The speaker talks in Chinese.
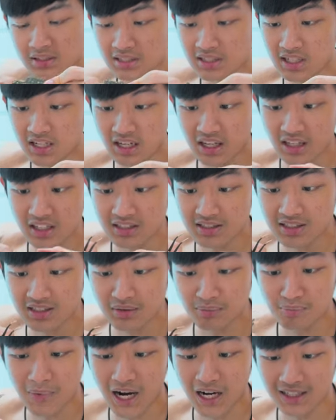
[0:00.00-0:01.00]
塞，这个
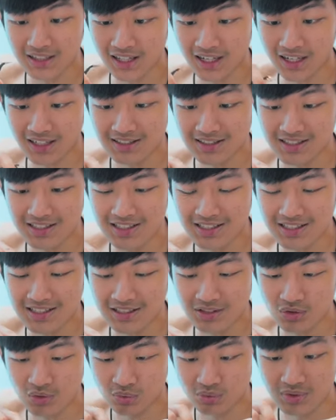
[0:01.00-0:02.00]
马达直接在
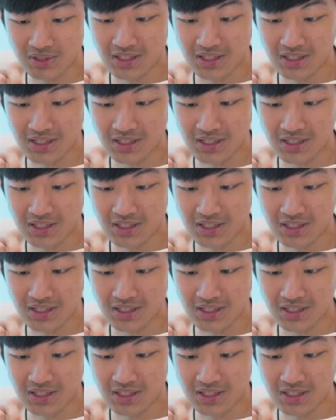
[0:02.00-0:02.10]
主